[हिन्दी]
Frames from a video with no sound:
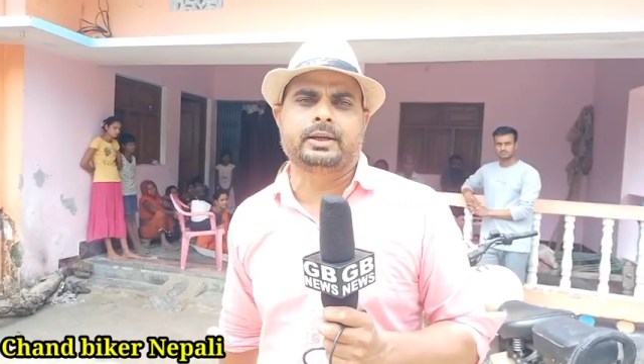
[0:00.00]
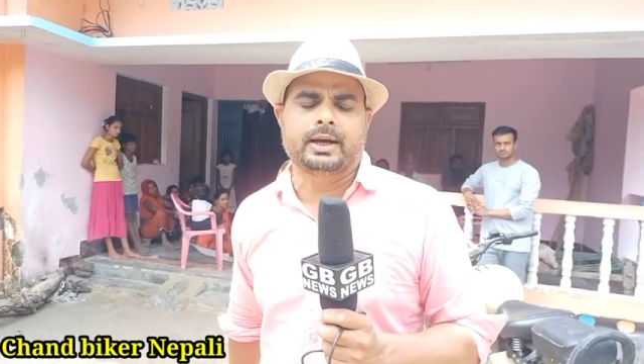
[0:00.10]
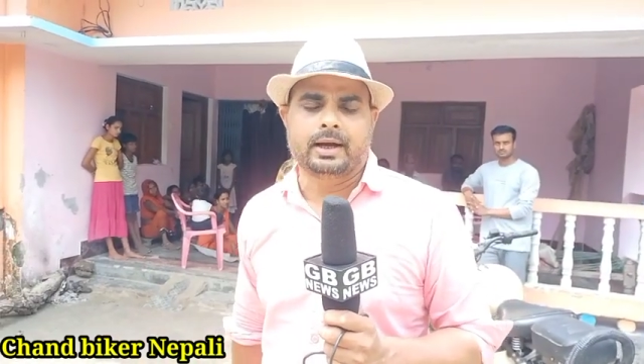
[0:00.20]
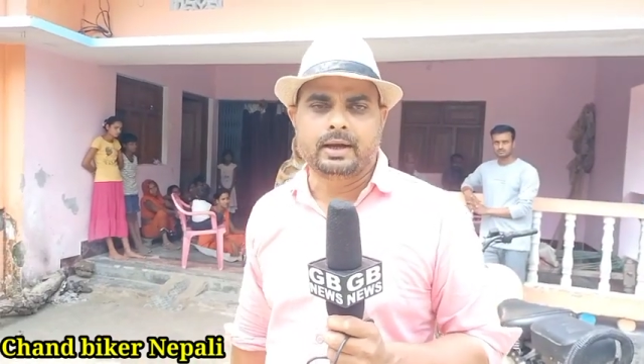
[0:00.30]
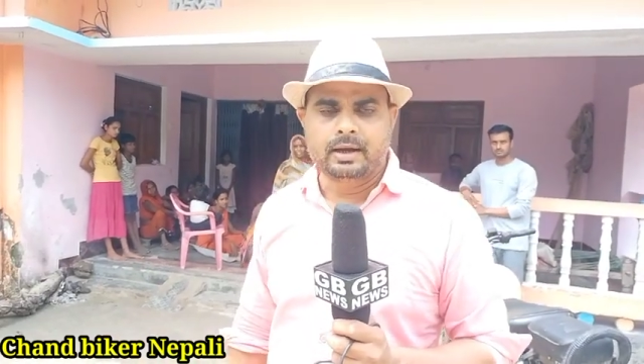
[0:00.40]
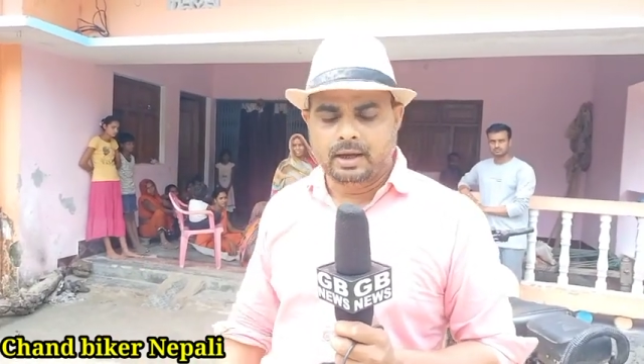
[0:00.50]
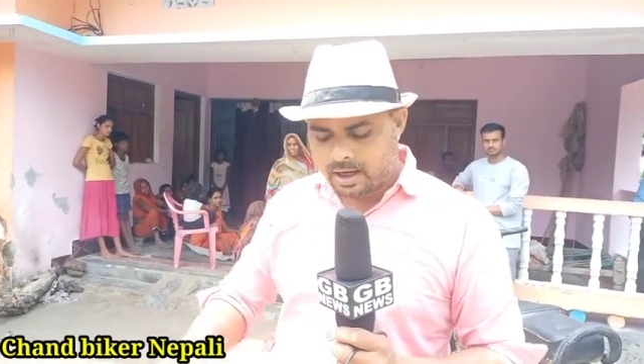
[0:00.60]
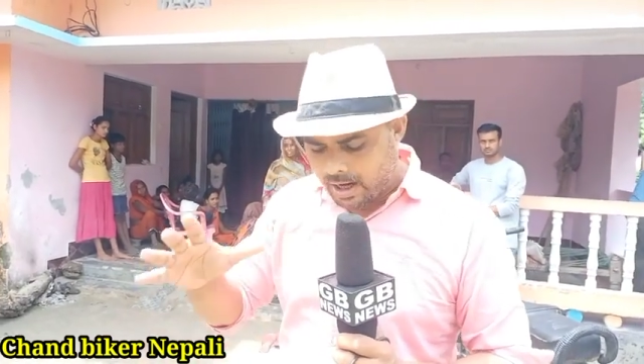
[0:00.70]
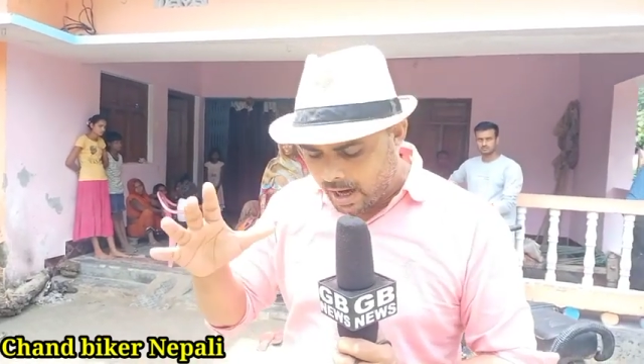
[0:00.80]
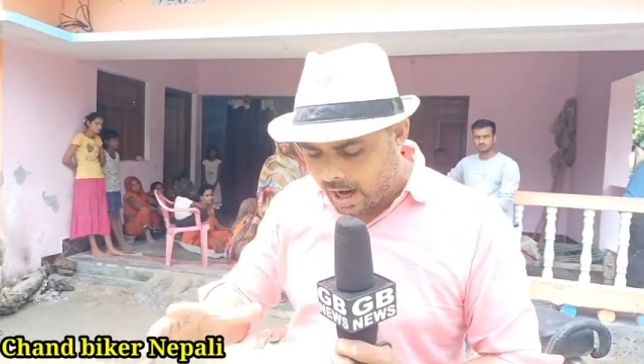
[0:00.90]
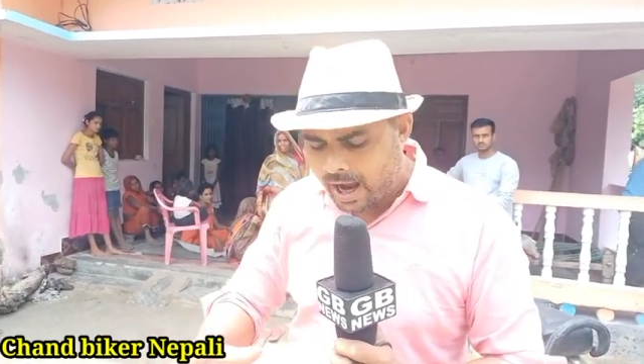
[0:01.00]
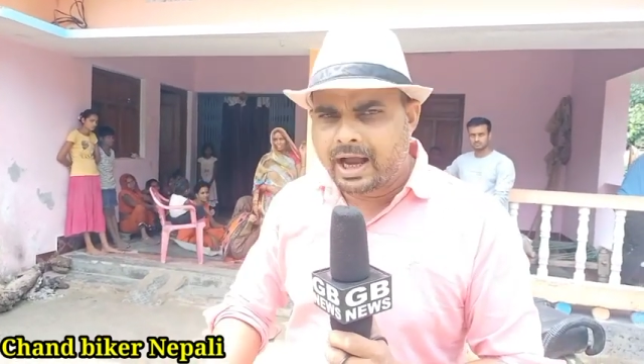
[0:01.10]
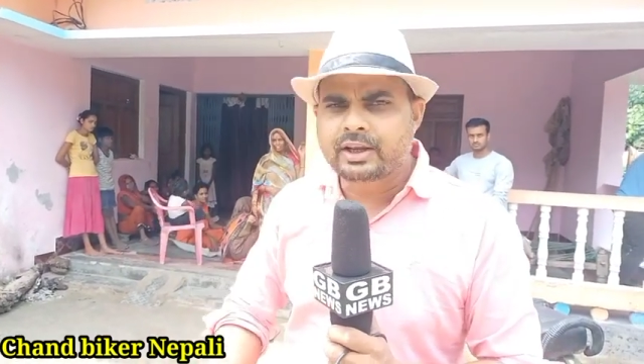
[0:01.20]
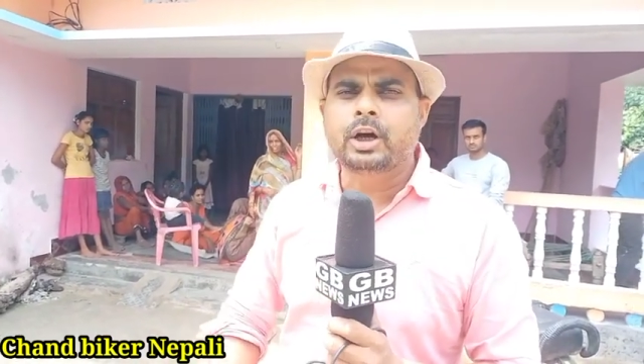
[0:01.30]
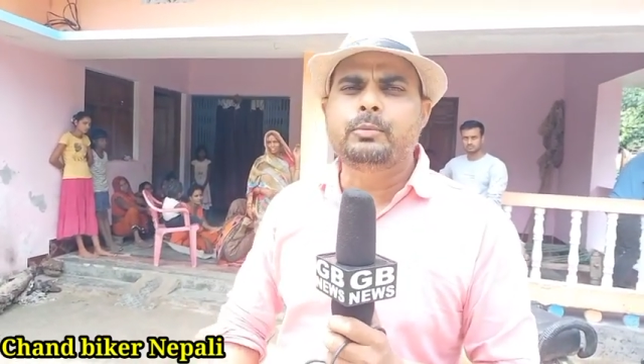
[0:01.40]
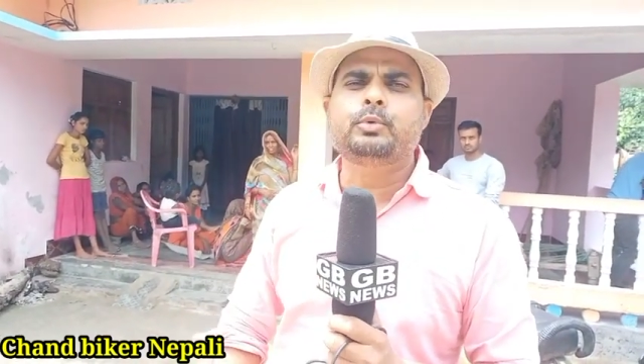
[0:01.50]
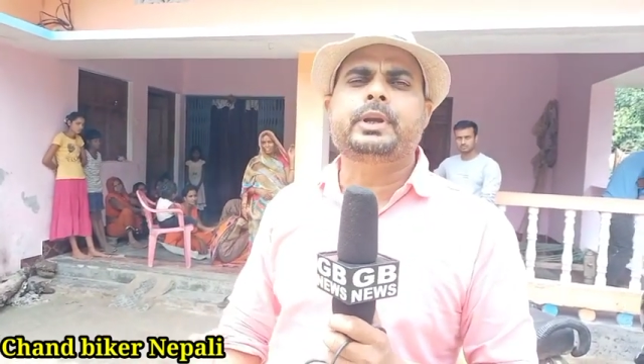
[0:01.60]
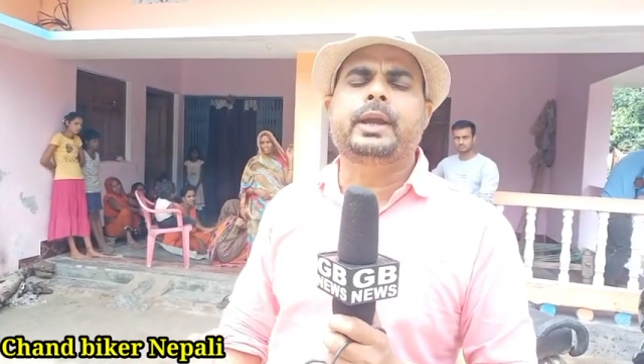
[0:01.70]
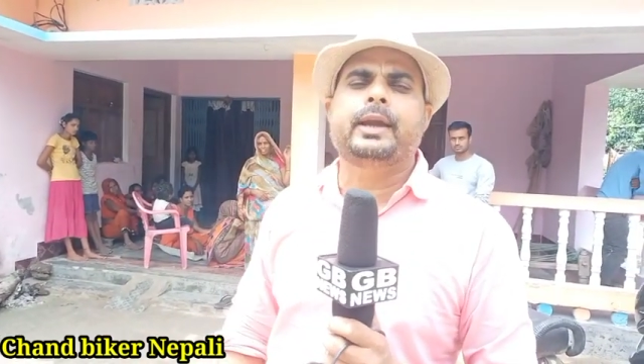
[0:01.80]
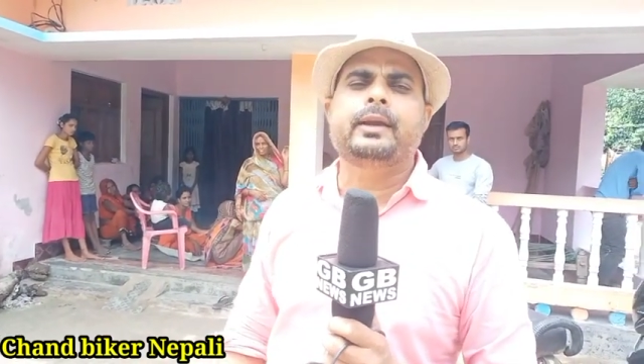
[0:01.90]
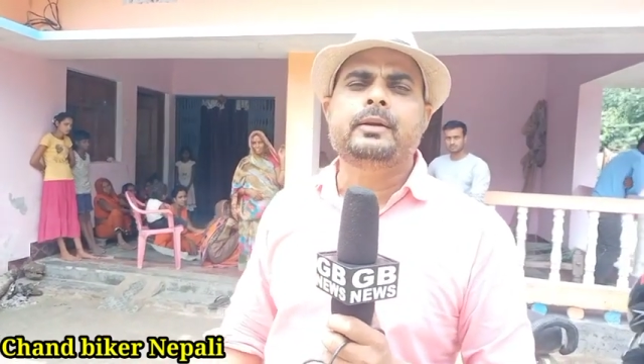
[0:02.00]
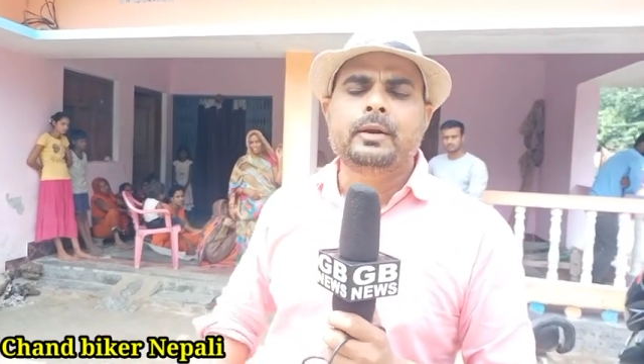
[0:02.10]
दिया आज हम उनके